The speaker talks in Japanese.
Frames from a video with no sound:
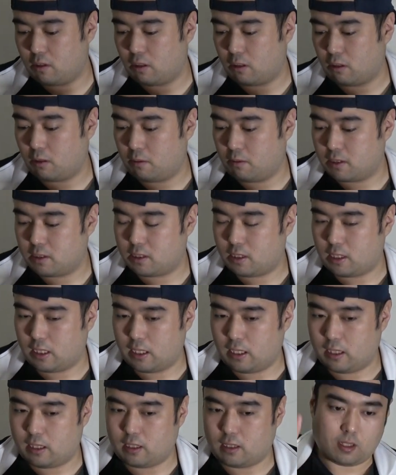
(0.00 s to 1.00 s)
に頼みまし
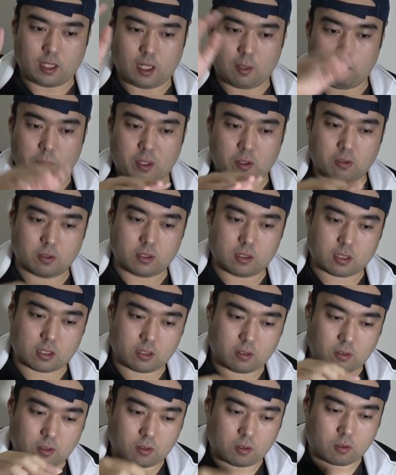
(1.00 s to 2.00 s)
てで麺を
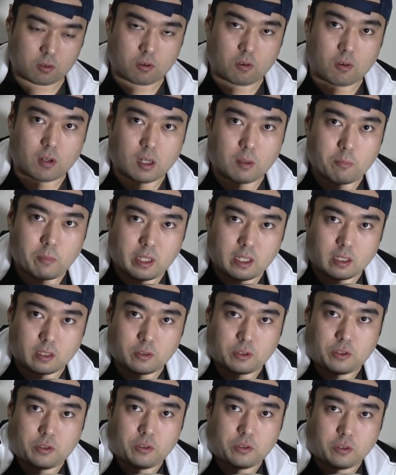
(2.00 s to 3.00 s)
作るとここから麺
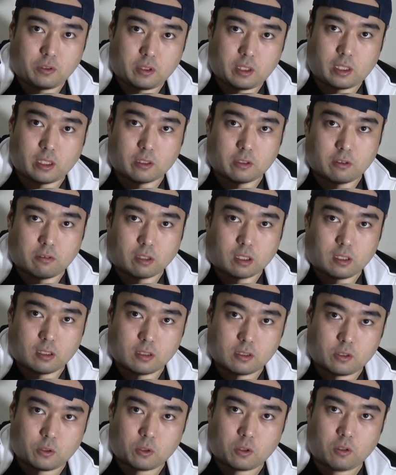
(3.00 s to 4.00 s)
がニュルニュル出てくるわけ
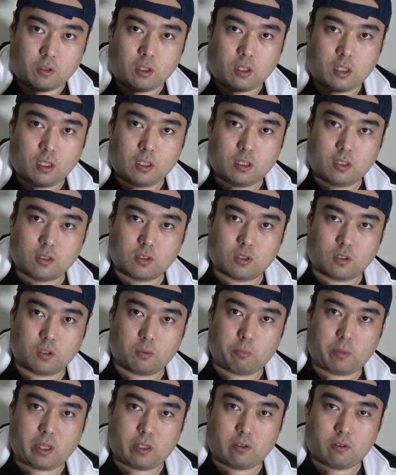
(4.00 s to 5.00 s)
ですよそ
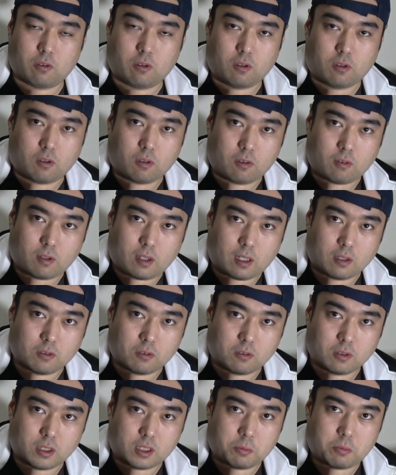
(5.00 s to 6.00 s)
の面をあ
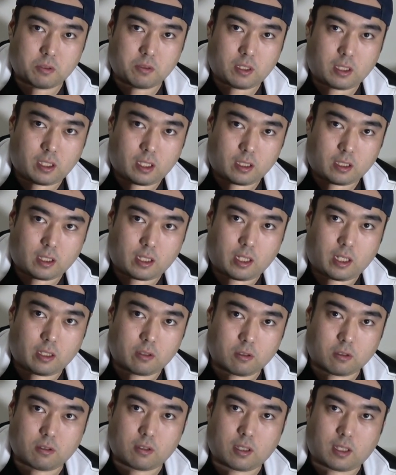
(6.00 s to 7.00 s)
の自分でね切
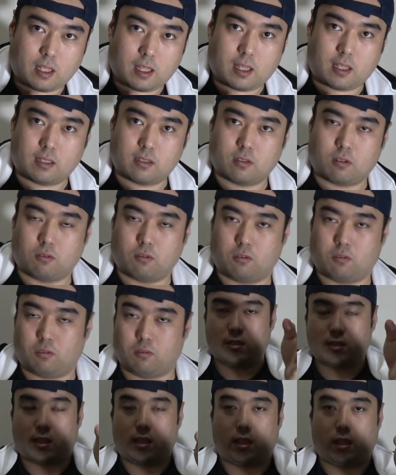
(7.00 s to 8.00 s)
り取ってそ
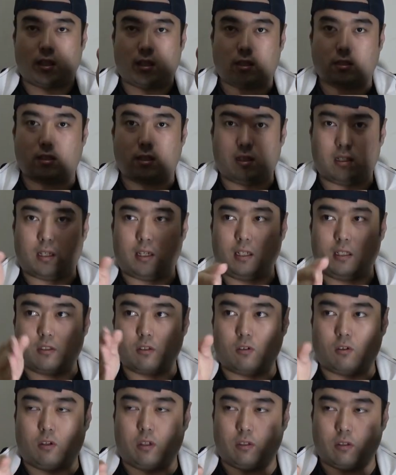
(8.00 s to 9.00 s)
の好きな長さに切り
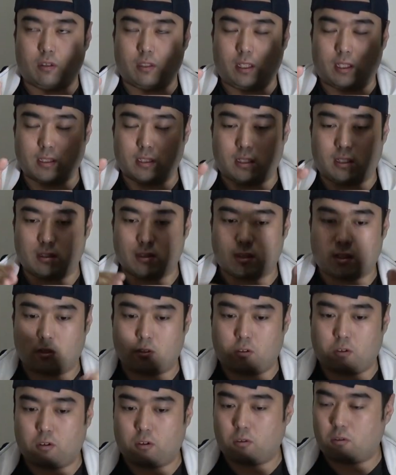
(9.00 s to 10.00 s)
揃えるってやつなんですけ
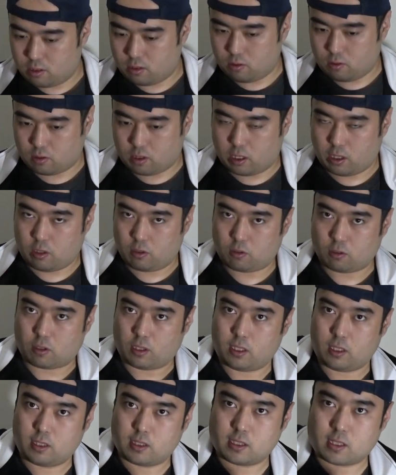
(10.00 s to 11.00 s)
どその切る
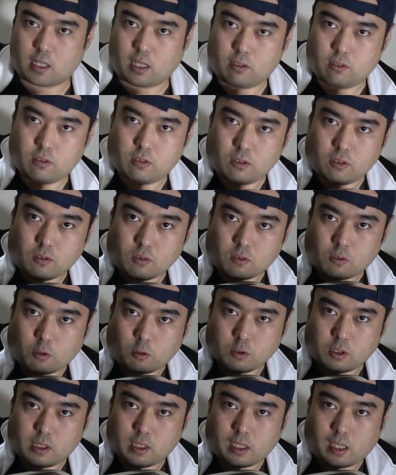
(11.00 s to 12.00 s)
時に使う
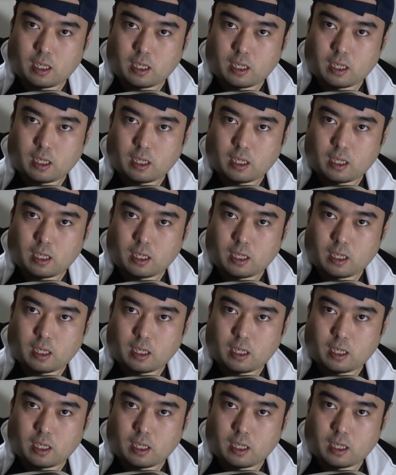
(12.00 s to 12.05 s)
こち